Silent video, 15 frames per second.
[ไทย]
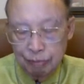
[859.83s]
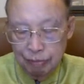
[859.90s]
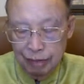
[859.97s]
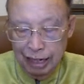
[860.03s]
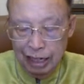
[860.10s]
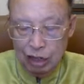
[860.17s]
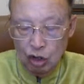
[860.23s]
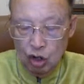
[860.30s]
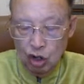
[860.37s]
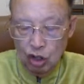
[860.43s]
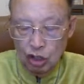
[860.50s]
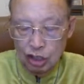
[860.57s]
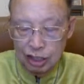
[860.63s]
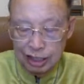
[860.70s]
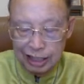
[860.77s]
และก็
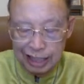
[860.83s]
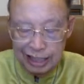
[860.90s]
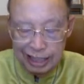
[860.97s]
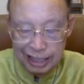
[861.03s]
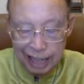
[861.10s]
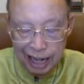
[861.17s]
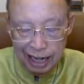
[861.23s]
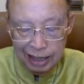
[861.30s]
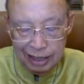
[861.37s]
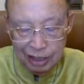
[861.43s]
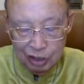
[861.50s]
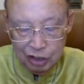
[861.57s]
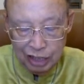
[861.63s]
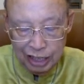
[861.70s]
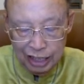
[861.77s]
ไสสนะที่
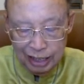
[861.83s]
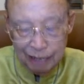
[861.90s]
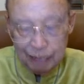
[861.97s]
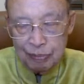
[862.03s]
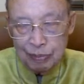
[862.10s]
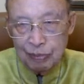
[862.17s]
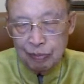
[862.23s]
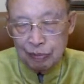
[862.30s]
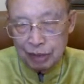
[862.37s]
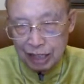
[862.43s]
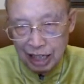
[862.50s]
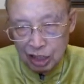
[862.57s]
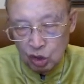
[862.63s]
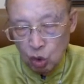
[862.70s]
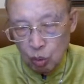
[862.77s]
เราจะเห็น เหนื
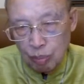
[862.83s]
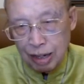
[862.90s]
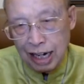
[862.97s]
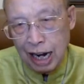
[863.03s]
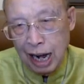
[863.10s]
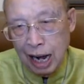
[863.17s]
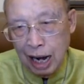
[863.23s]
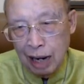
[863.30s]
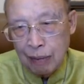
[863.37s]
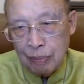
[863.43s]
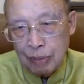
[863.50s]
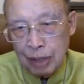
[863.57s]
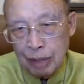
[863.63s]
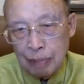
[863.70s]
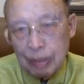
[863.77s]
อทุกปัญหา
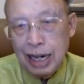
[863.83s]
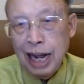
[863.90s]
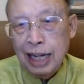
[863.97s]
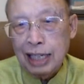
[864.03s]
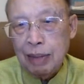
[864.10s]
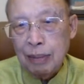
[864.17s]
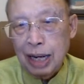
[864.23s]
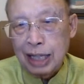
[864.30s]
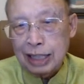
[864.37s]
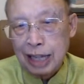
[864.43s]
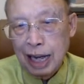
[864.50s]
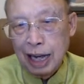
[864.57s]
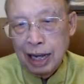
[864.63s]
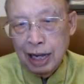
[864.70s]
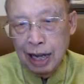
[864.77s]
ปัญหายังมากกะยา
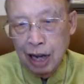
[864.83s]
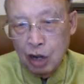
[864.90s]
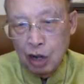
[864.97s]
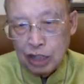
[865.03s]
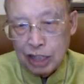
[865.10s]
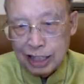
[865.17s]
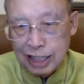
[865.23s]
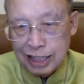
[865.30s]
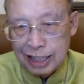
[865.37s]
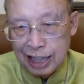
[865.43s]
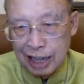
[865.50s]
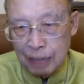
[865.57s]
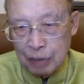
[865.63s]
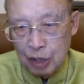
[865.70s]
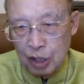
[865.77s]
เราจะไสสนะ
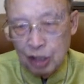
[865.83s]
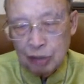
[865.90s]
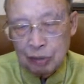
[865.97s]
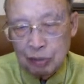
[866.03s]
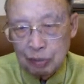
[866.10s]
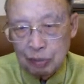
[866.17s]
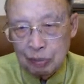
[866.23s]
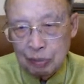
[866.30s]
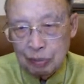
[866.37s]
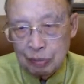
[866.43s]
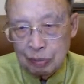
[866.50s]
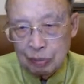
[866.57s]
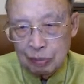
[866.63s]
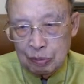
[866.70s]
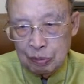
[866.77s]
พี่น้อง
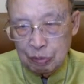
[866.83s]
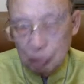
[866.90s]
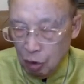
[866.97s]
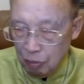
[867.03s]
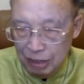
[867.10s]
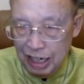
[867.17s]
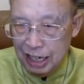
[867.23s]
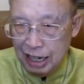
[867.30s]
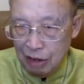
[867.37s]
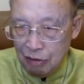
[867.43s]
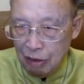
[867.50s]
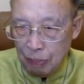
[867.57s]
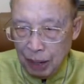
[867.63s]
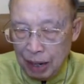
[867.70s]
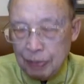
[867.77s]
บ่มีคำว่า
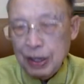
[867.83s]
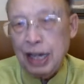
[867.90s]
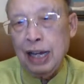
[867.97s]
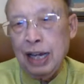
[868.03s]
ภัยแพ้